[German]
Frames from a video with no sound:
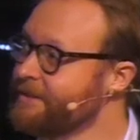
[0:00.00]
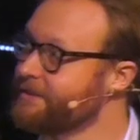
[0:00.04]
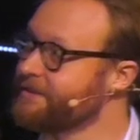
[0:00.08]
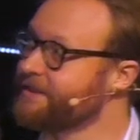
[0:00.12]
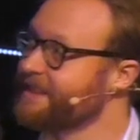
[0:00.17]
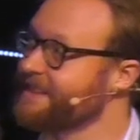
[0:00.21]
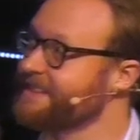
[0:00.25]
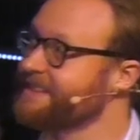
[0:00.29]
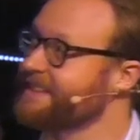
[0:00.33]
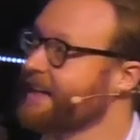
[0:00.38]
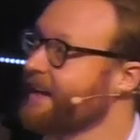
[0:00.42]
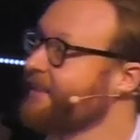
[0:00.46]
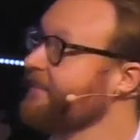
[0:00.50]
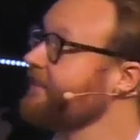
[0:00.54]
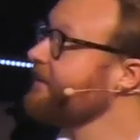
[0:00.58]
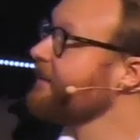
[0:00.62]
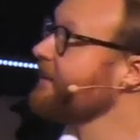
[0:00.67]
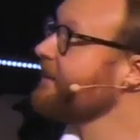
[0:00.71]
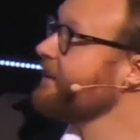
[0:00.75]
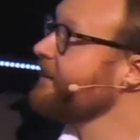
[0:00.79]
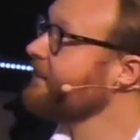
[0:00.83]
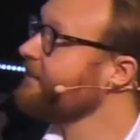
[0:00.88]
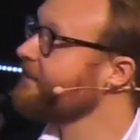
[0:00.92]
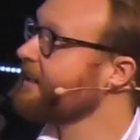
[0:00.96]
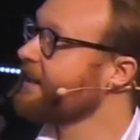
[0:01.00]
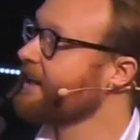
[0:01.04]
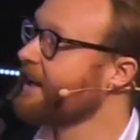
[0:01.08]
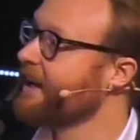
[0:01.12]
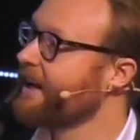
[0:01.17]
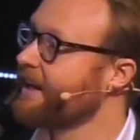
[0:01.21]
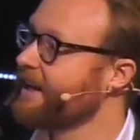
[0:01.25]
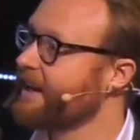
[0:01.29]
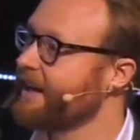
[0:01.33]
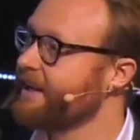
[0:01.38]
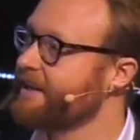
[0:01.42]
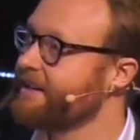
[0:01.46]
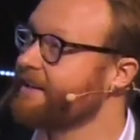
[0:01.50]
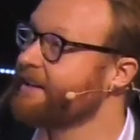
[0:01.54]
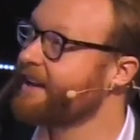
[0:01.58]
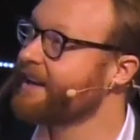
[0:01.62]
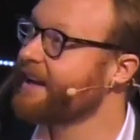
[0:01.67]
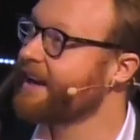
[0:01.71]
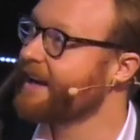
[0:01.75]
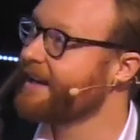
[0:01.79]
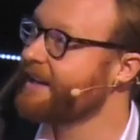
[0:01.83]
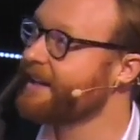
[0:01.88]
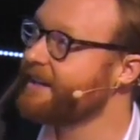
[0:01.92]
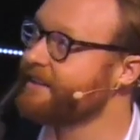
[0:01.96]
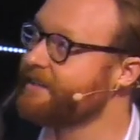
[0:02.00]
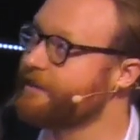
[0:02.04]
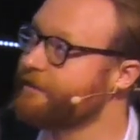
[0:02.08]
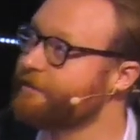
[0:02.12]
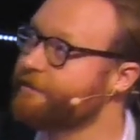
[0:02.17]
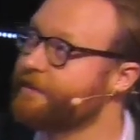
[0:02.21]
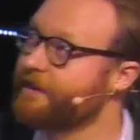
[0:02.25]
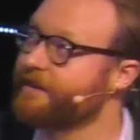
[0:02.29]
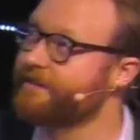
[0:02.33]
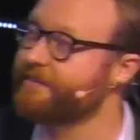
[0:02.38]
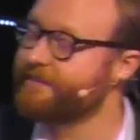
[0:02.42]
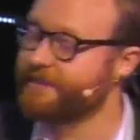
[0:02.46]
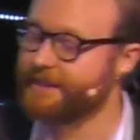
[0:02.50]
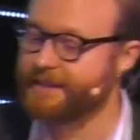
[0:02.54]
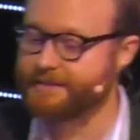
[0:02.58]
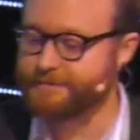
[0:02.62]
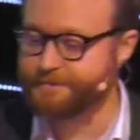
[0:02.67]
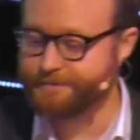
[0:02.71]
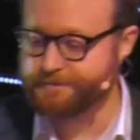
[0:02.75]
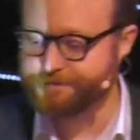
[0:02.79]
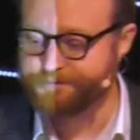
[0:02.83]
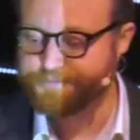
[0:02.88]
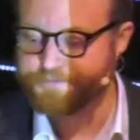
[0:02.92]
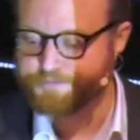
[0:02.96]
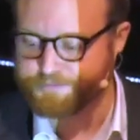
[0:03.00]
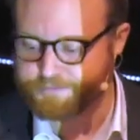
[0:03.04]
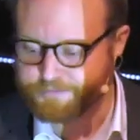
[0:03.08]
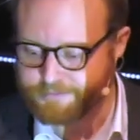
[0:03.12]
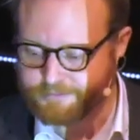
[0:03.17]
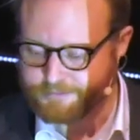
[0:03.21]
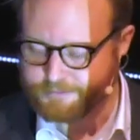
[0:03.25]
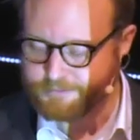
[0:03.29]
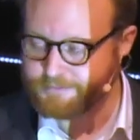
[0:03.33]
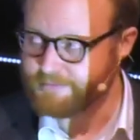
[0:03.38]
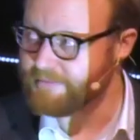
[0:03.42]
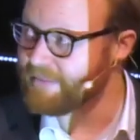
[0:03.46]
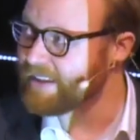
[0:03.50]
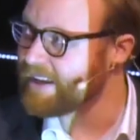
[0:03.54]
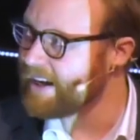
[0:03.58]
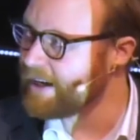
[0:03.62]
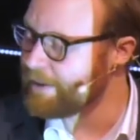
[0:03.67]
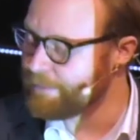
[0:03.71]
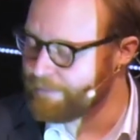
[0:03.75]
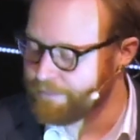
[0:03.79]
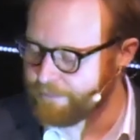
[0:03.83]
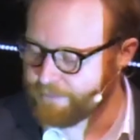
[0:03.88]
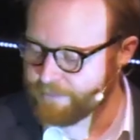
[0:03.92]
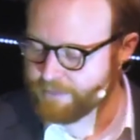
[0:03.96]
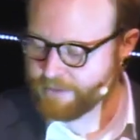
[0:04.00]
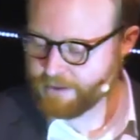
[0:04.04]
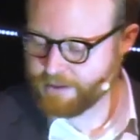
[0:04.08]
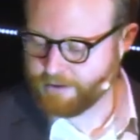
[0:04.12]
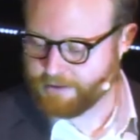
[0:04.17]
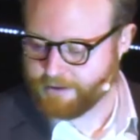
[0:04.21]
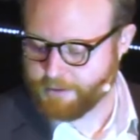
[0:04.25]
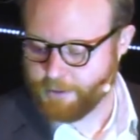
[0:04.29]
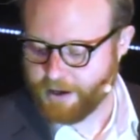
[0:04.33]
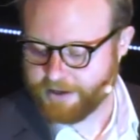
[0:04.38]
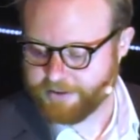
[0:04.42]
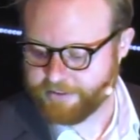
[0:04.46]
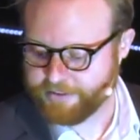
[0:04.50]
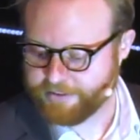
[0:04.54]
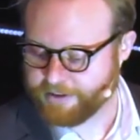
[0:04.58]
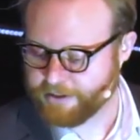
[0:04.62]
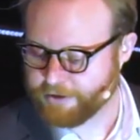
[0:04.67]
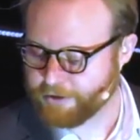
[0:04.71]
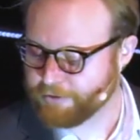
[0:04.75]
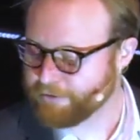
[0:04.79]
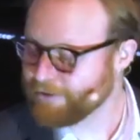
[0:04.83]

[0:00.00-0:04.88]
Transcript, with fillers: und das Ganze ist eine, in einer relativ fixierten ähm, Thematik. Es geht